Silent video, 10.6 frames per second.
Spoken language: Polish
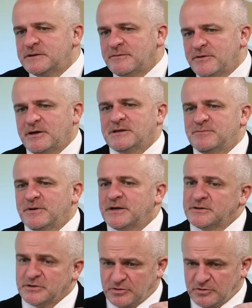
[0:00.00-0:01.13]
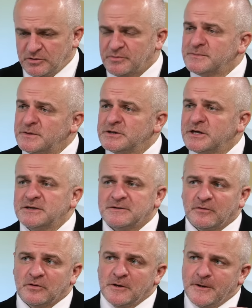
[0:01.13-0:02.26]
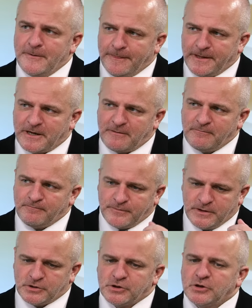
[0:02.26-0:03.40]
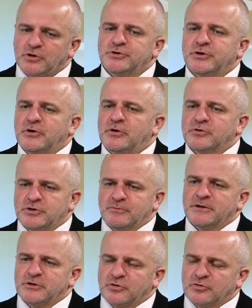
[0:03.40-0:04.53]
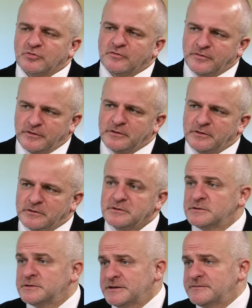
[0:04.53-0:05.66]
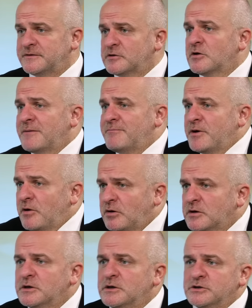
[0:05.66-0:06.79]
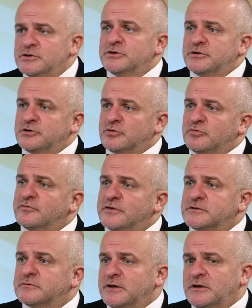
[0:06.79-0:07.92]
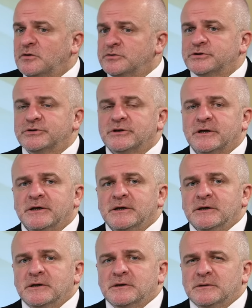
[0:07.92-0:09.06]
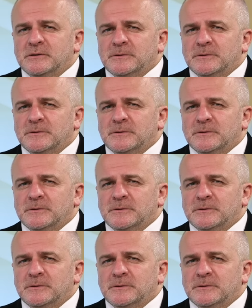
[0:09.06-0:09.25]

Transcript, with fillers: na miarę aspiracji, jeśli chodzi o bezpieczeństwo, gra, jeżeli chodzi o otrzymanie środków e, z tak zwanego KPO, czyli tych środków, które są tak konieczne. E,